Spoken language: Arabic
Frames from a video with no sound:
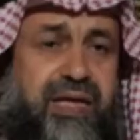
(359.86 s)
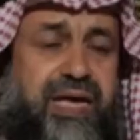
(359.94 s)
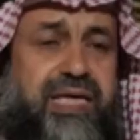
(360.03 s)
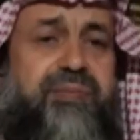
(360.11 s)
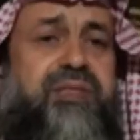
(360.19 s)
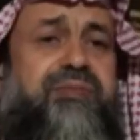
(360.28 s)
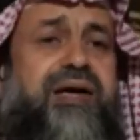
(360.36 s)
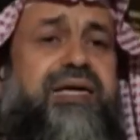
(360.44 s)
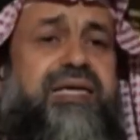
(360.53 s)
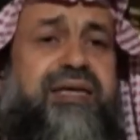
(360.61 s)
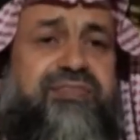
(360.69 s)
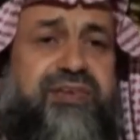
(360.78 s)
احنا مثل ما
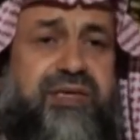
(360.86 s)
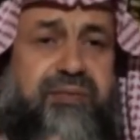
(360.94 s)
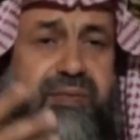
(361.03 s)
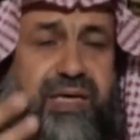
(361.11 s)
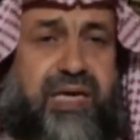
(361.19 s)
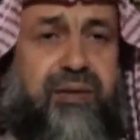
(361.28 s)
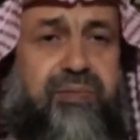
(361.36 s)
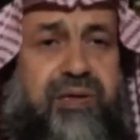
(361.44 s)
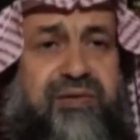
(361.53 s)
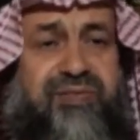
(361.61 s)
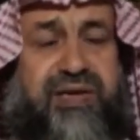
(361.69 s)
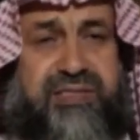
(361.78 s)
قلنا في قبل
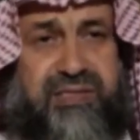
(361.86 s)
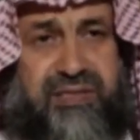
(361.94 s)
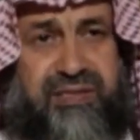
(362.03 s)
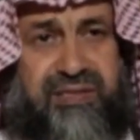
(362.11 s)
الفاصل